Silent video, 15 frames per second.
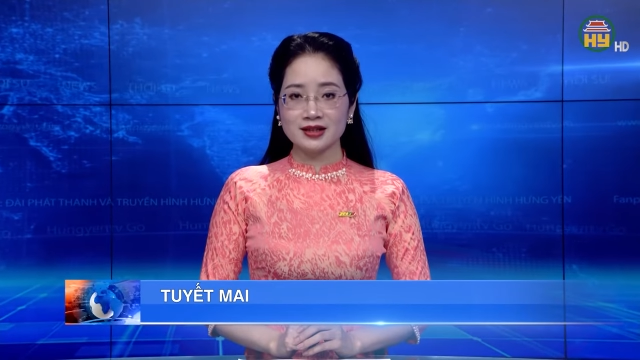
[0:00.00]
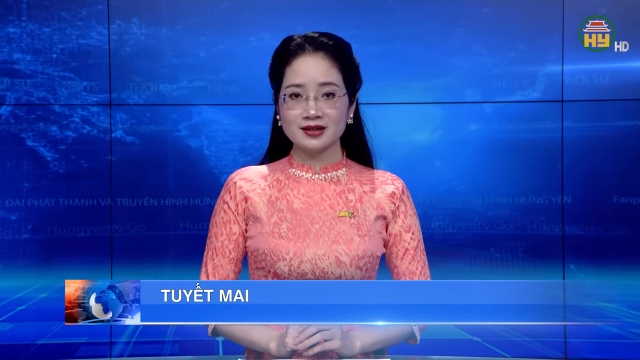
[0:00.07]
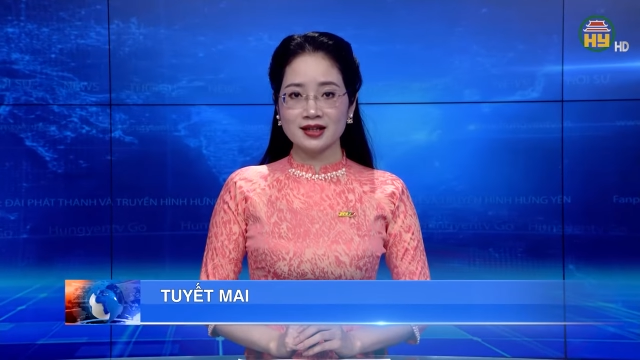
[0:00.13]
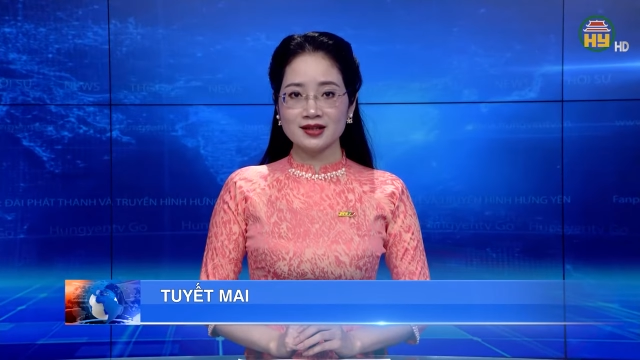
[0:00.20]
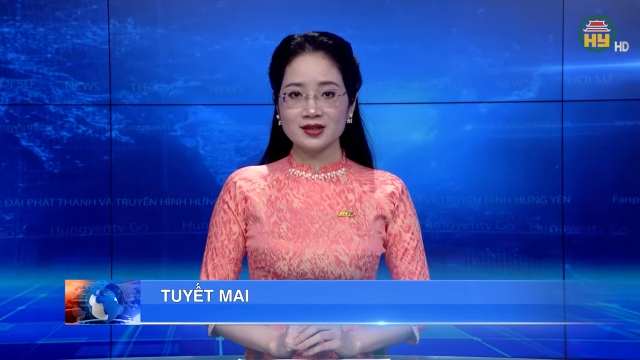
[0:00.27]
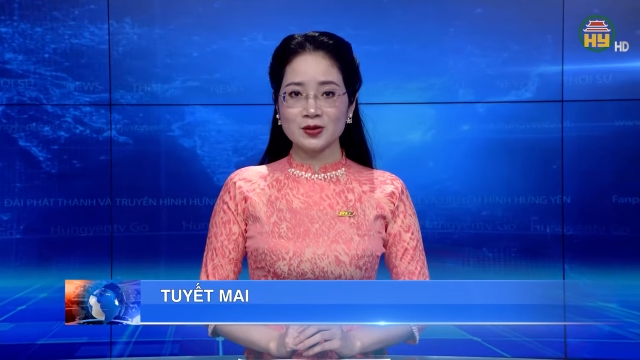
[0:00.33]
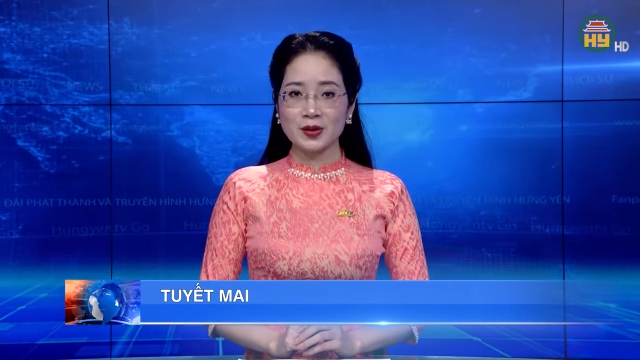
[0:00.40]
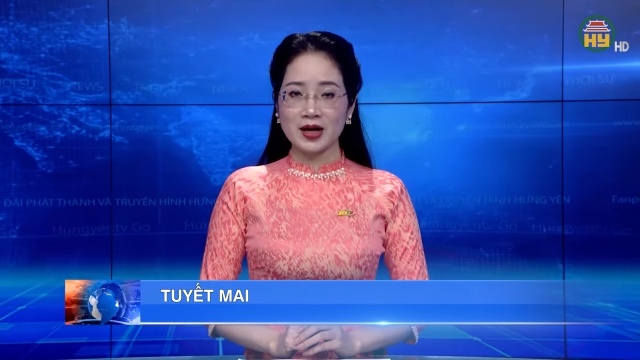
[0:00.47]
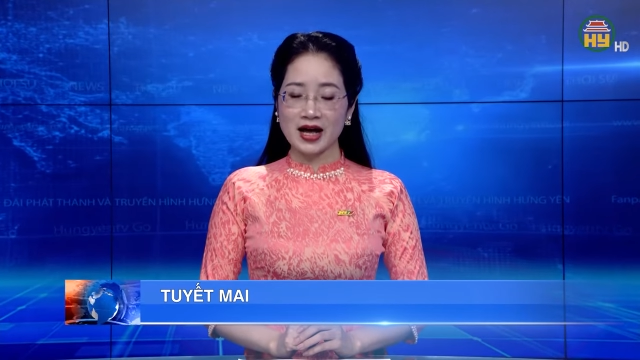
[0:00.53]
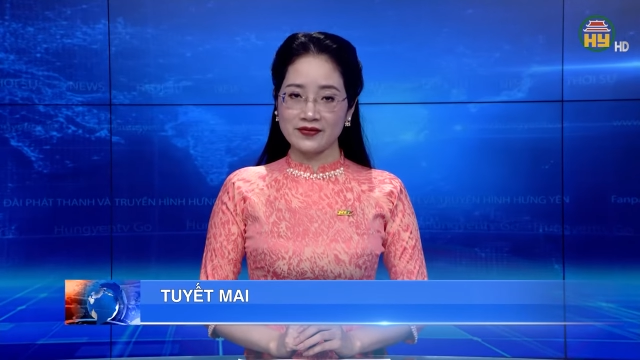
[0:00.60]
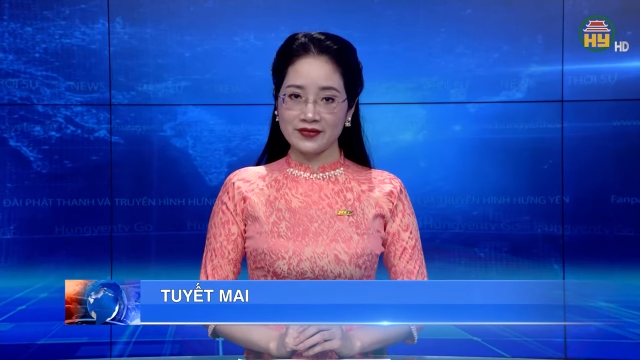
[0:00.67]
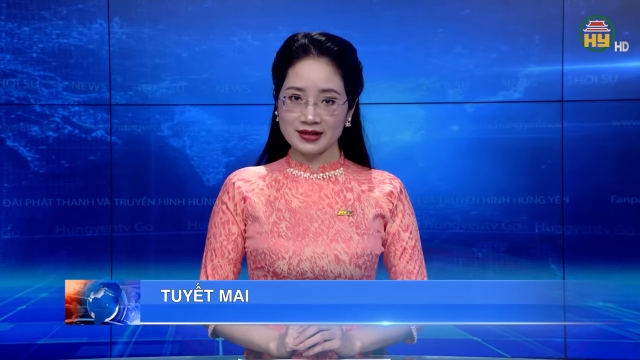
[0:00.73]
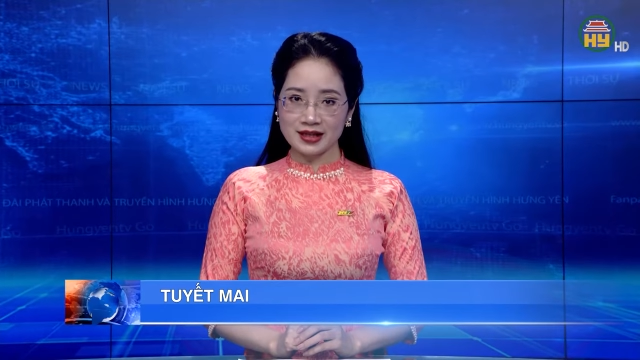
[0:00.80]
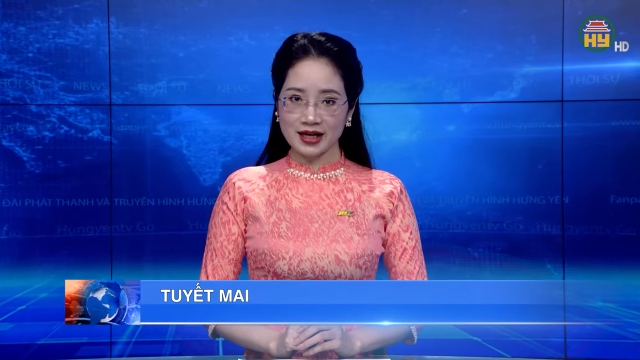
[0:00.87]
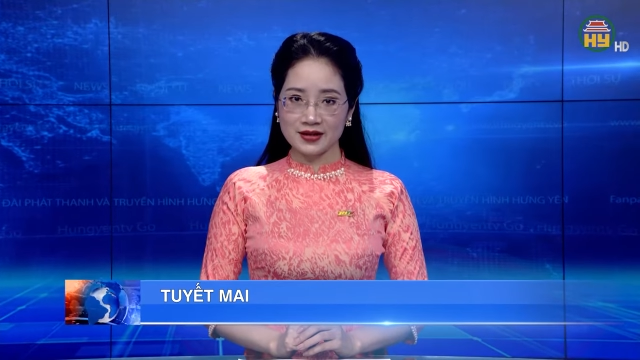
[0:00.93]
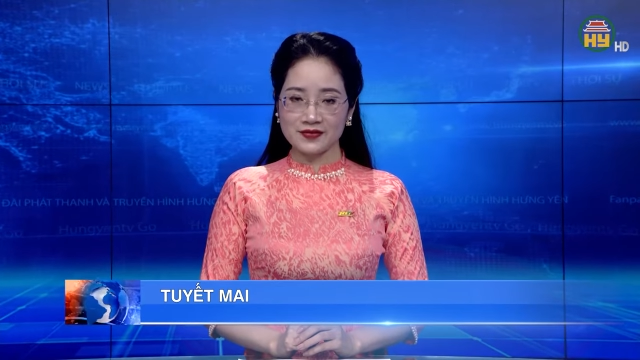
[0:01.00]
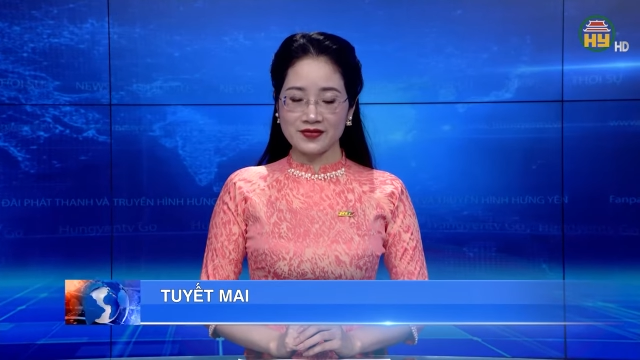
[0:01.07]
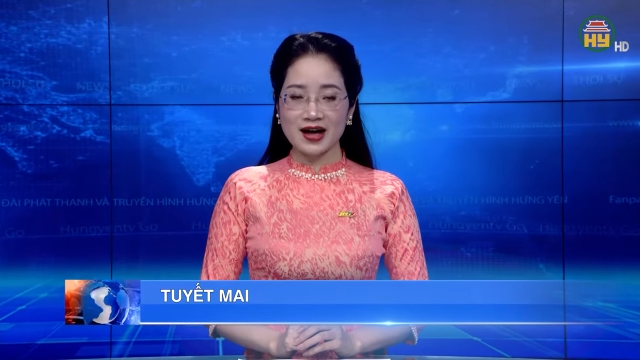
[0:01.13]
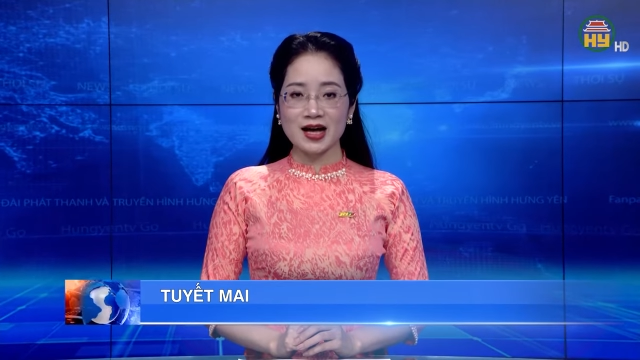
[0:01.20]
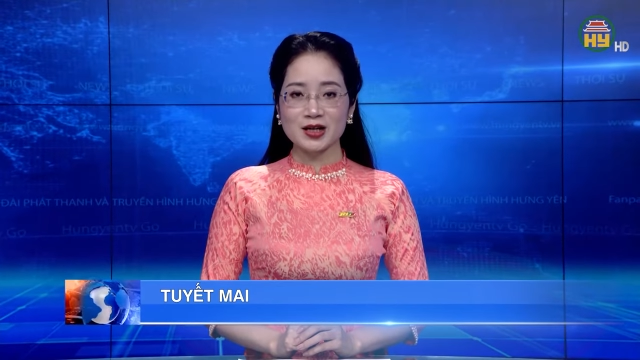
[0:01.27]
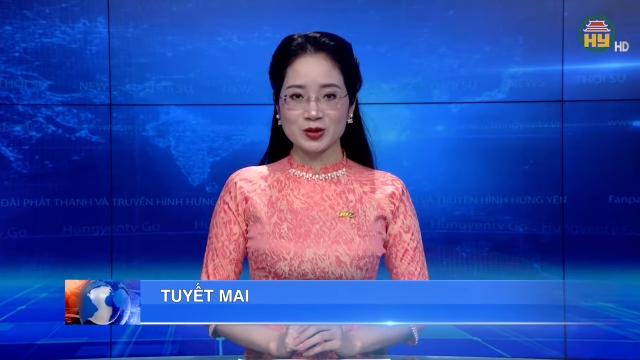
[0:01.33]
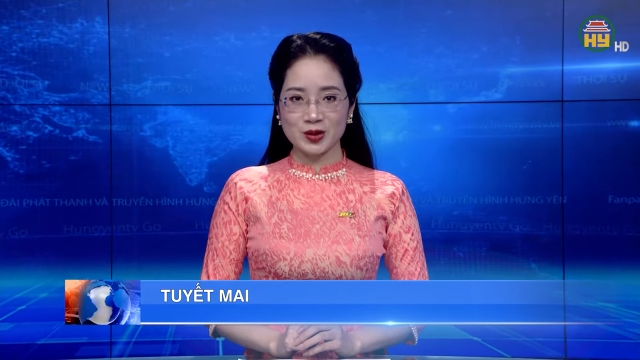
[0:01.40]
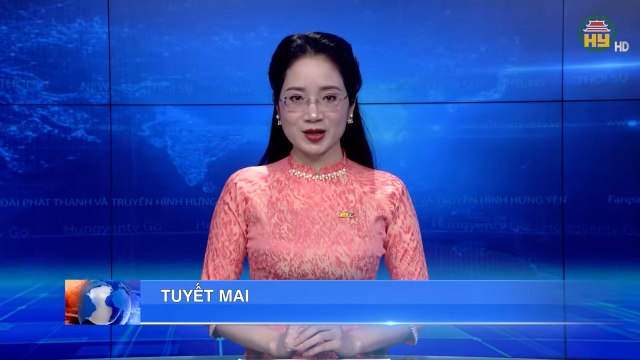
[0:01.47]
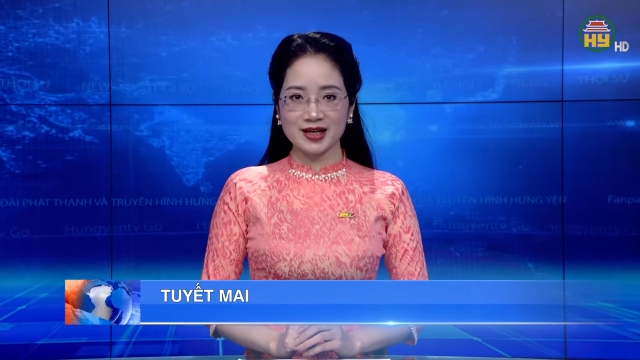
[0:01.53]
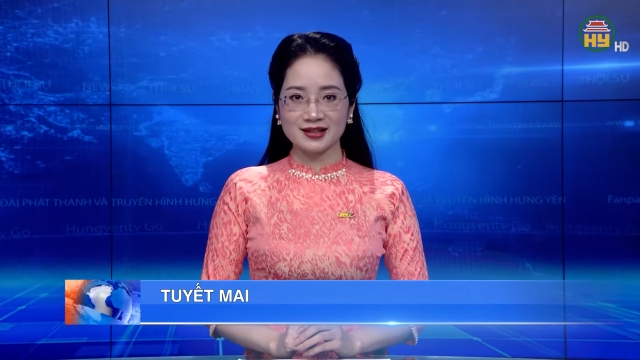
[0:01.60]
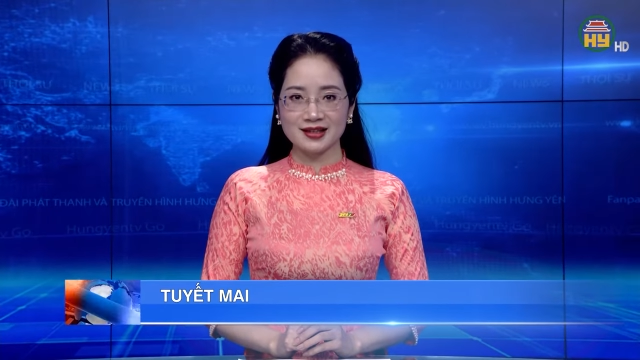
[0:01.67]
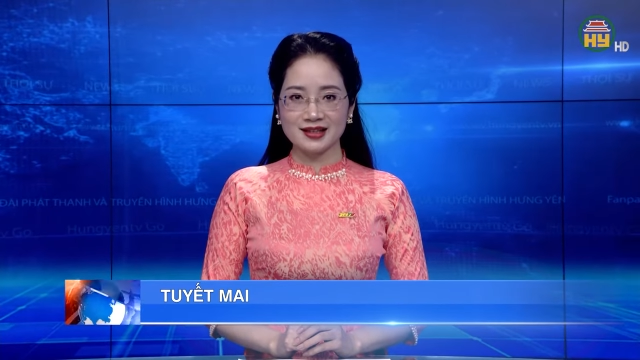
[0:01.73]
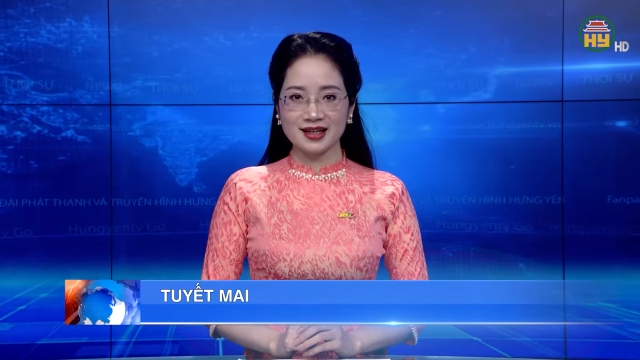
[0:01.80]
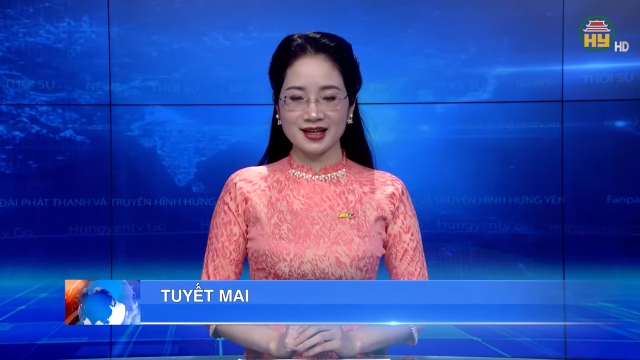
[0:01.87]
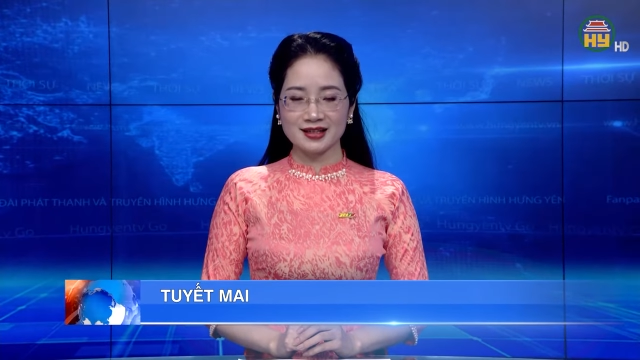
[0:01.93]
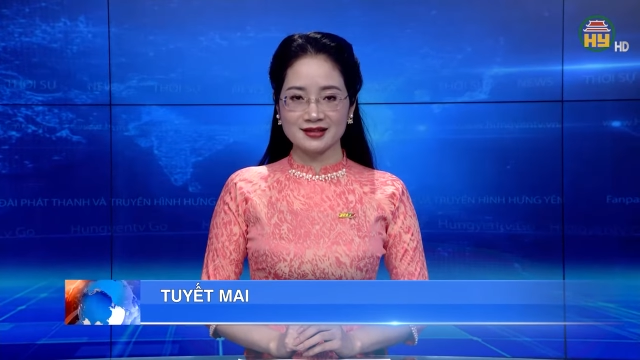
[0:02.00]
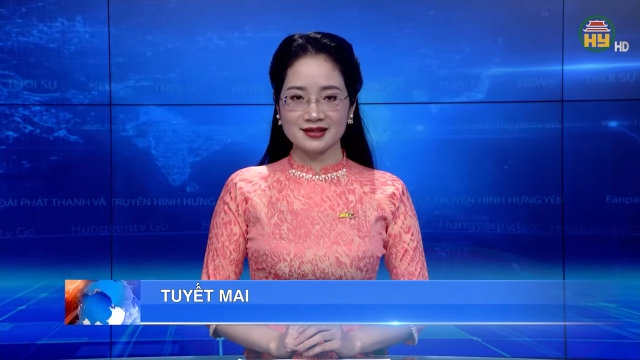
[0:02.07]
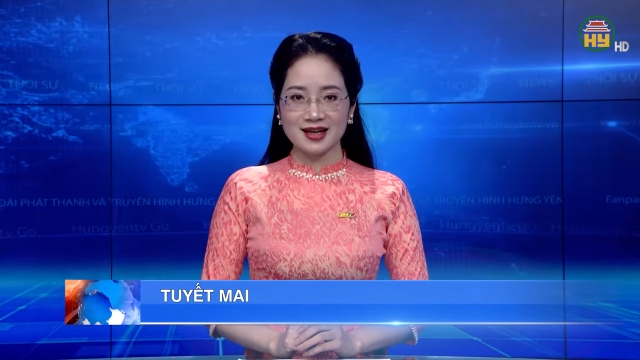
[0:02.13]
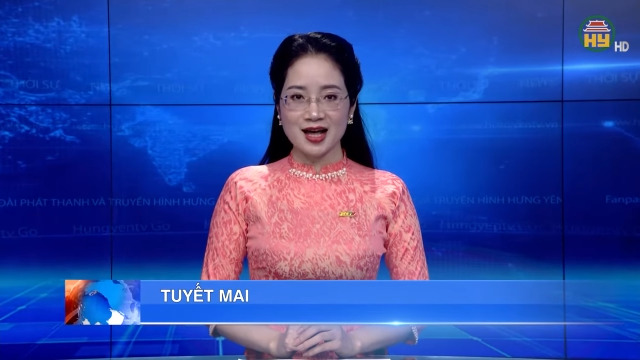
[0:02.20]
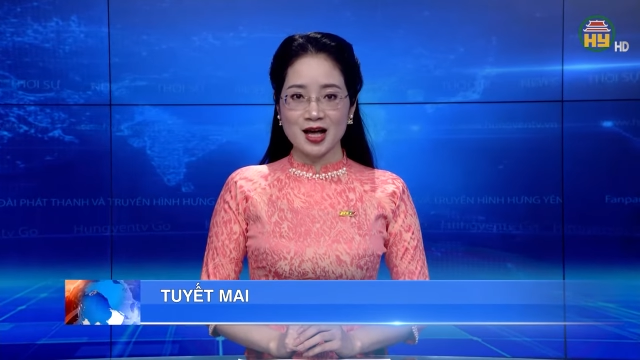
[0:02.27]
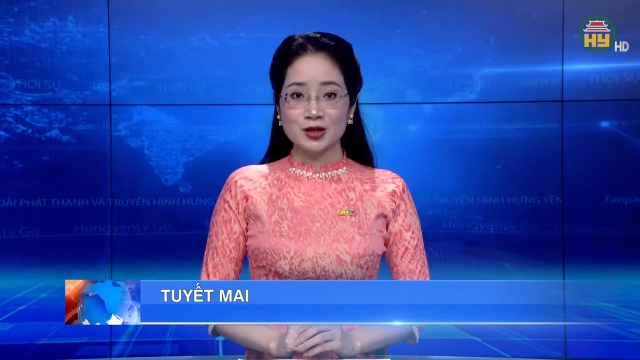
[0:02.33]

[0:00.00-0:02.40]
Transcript: chính thức của Đài Phát thanh và Truyền hình Hưng Yên.